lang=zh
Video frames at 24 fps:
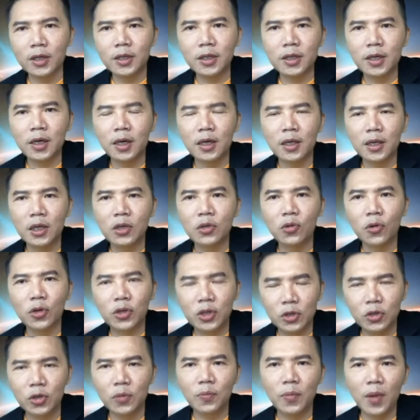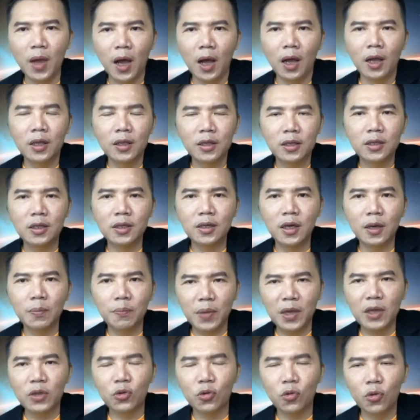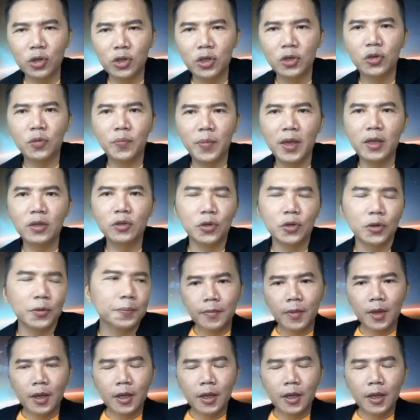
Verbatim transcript: 这个印度会继续啊，这个病毒会继续变种。